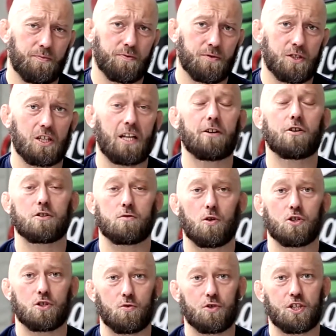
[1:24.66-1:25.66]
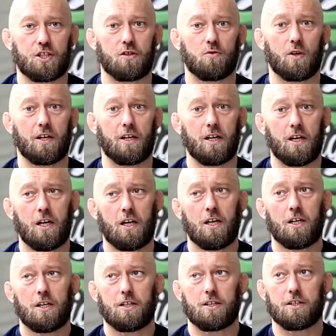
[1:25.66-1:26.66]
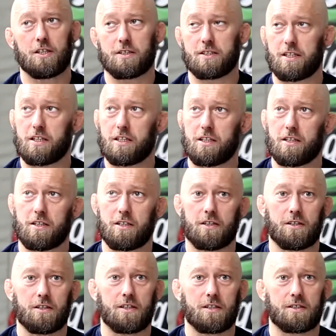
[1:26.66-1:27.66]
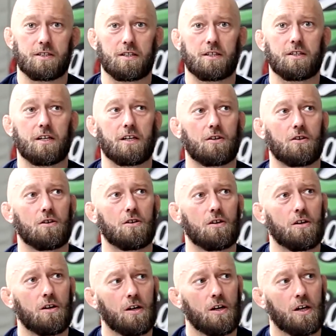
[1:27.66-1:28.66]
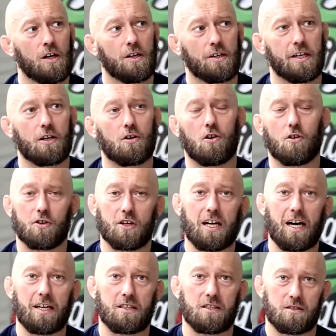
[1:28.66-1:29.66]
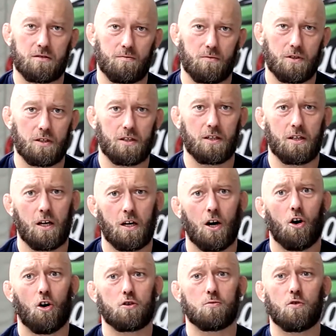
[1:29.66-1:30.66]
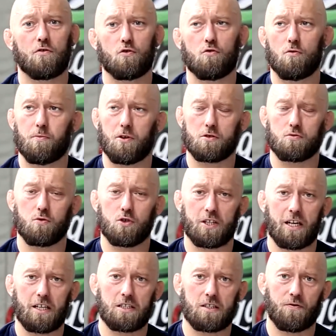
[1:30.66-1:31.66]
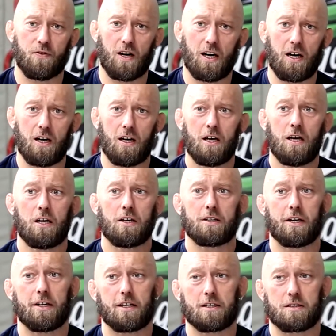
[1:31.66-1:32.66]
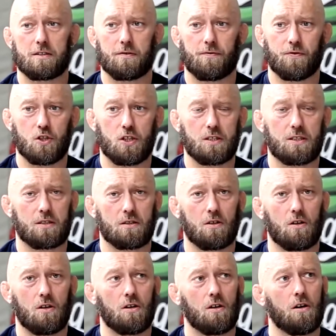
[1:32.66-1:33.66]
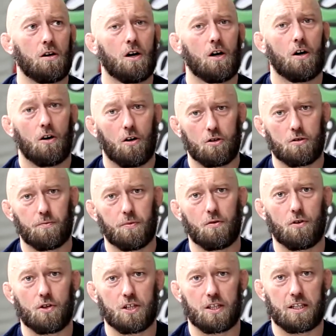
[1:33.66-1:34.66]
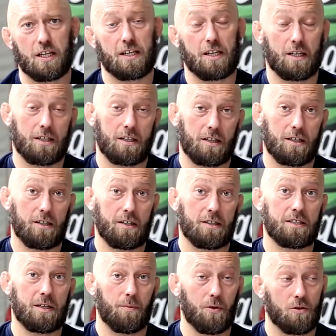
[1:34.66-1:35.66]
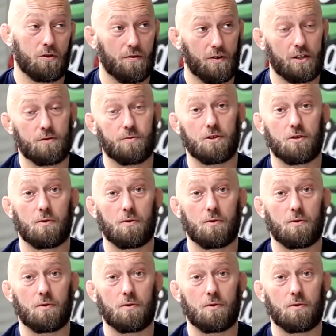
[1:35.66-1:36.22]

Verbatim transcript: E, źle rozłożył siły. Niestety, niestety jego, jego organizm e, odmówił mu posłuszeństwa. Teraz wszystko odbyło się tak, jak zaplanowaliśmy,